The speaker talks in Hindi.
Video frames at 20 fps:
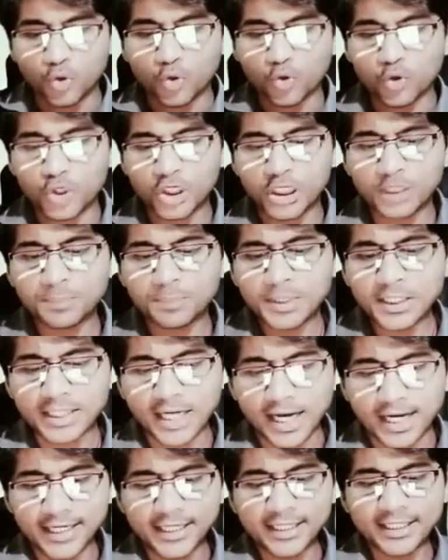ओटीपी
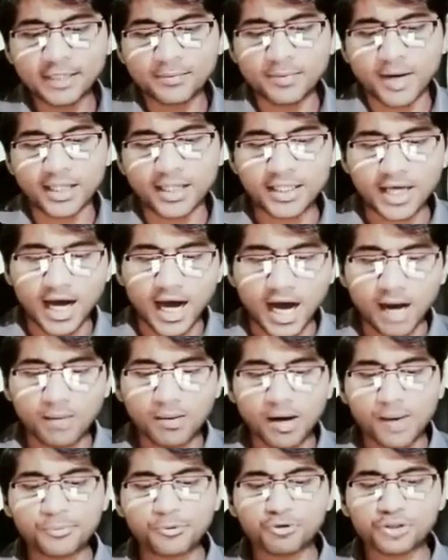डालने के बाद अब
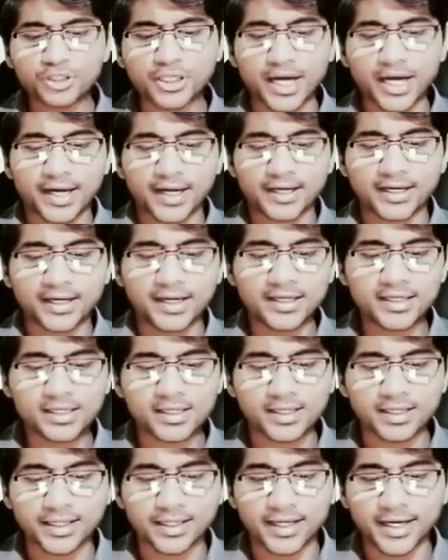आपको क्या करना है
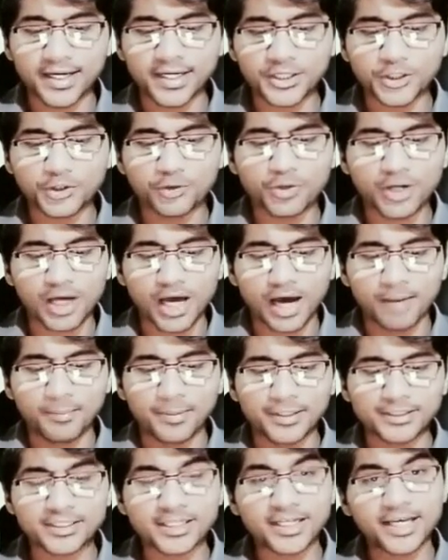क्रिएट योर
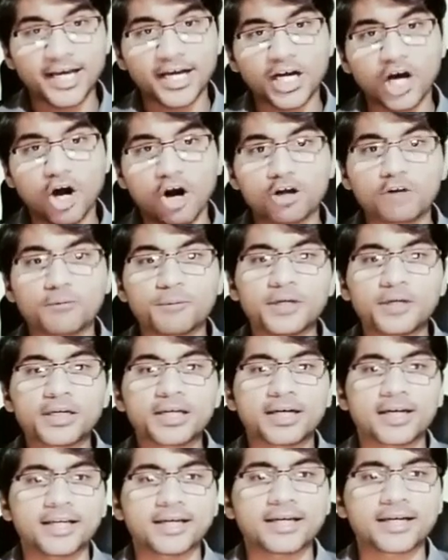अमेजन अकाउंट पर
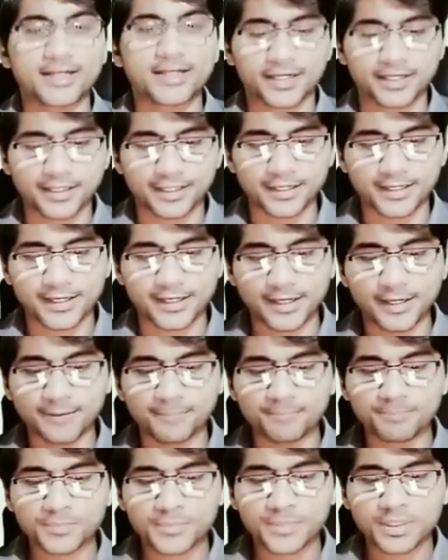क्लिक कर देना है
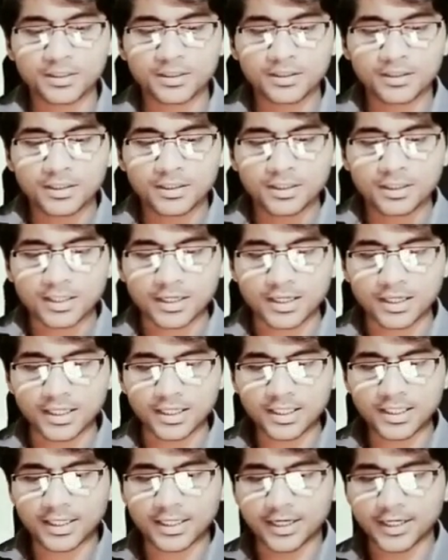
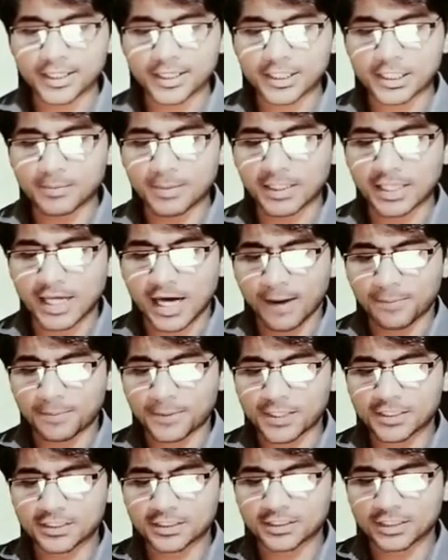क्लिक करने के बाद
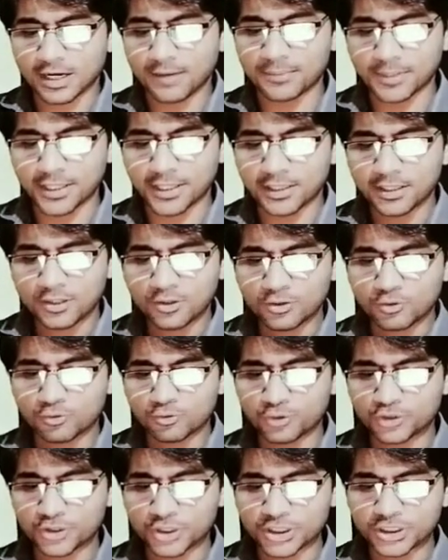आपके सामने
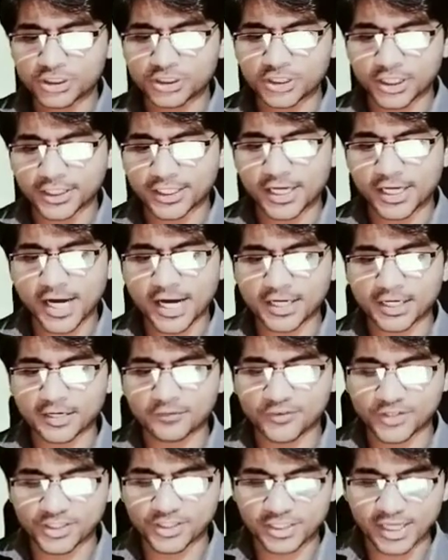कुछ इस तरीके का
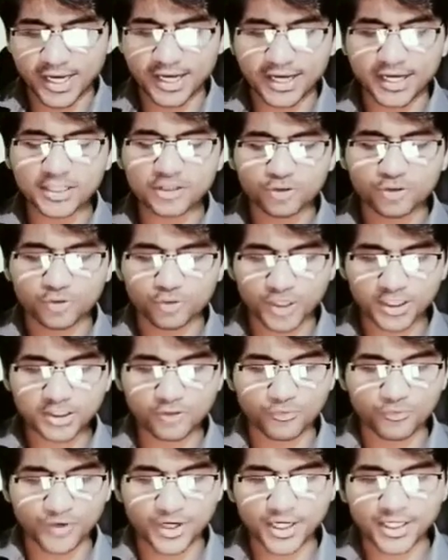इंटरफेस आएगा थोड़ा
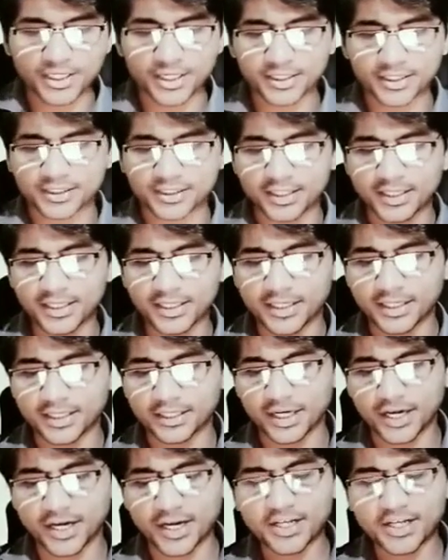सा वेट करते हैं
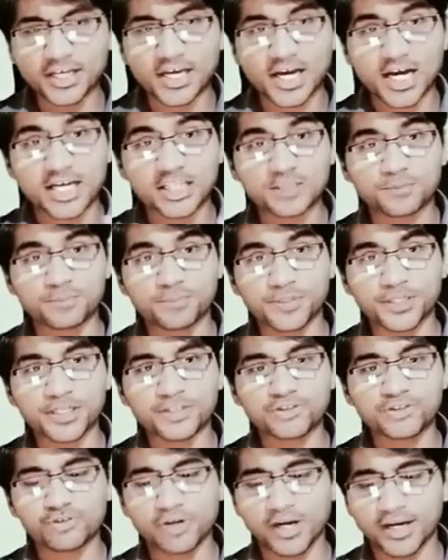इंटरनेट की
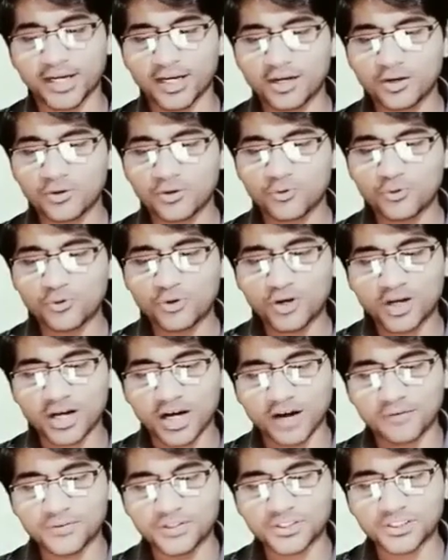स्पीड जो है ना वो
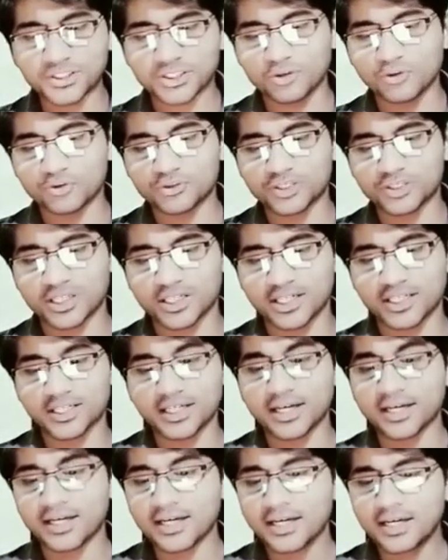काफी स्लो चल रही
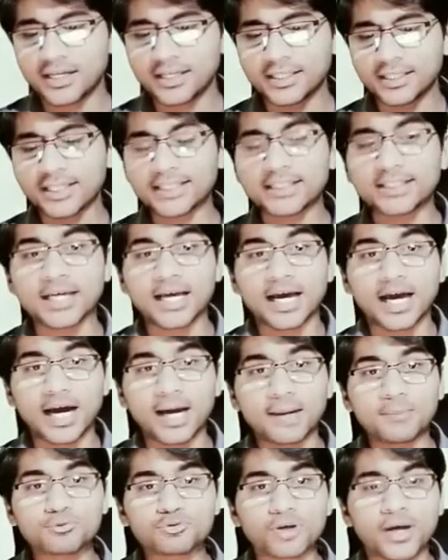है देखिए
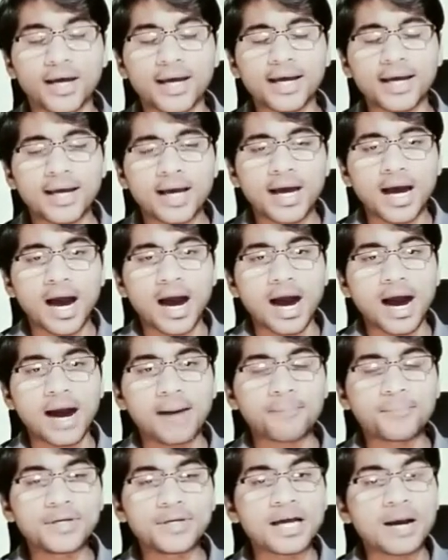अब जो है
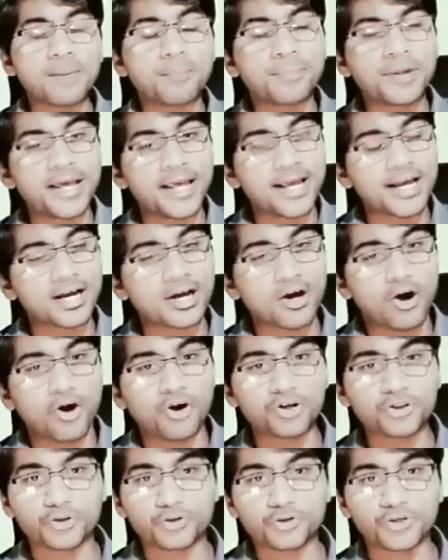आपने अपना
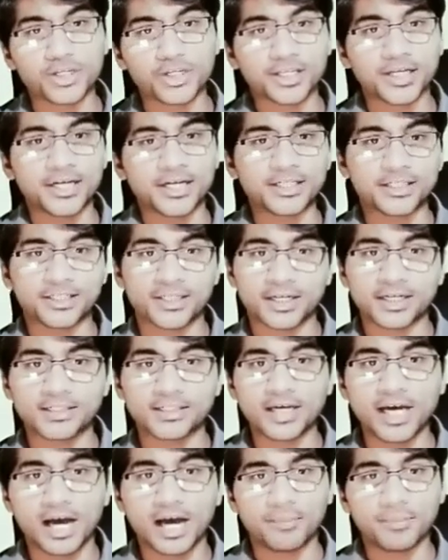अकाउंट तो क्रिएट कर
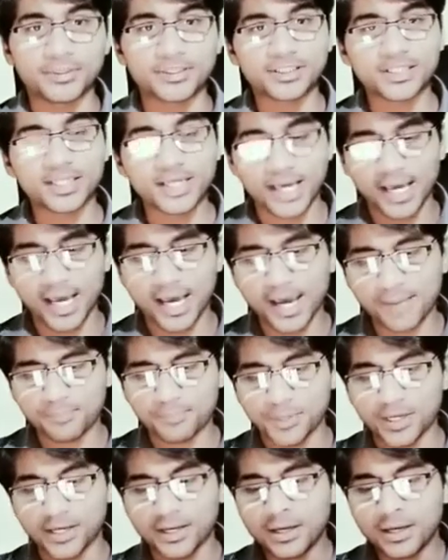लिया अमेजन ऐप
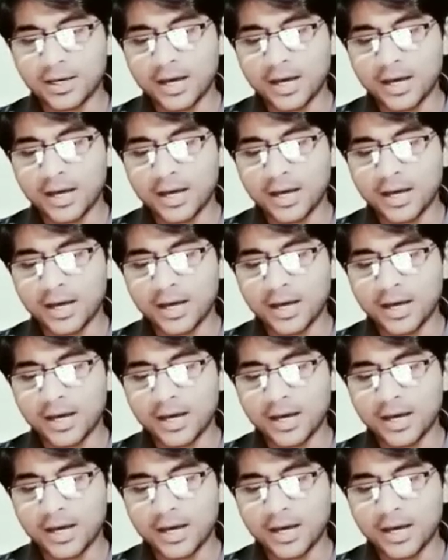में